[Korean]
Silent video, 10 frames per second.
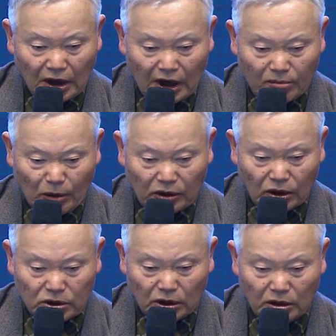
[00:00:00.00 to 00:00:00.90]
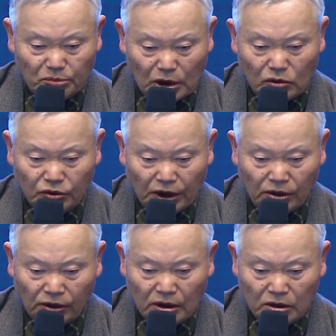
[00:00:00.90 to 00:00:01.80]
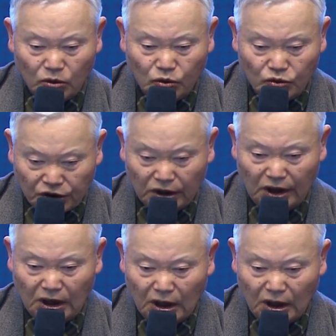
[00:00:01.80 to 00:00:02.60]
한반도에서 미국의 영향력을 축출해